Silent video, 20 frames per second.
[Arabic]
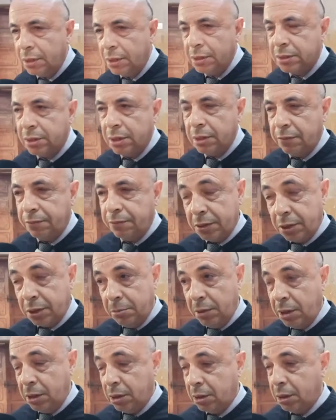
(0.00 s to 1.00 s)
السيده
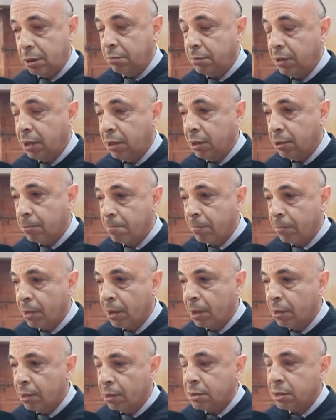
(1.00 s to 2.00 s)
فاطمه الحكيمي
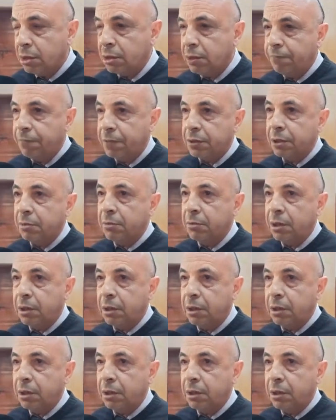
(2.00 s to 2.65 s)
السيده فاطمه